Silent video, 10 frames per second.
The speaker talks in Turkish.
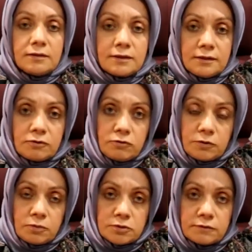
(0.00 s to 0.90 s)
e, yine
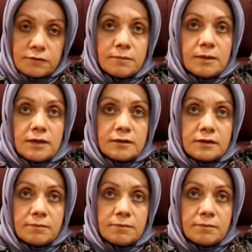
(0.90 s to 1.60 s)
COVID pozitif gebelerde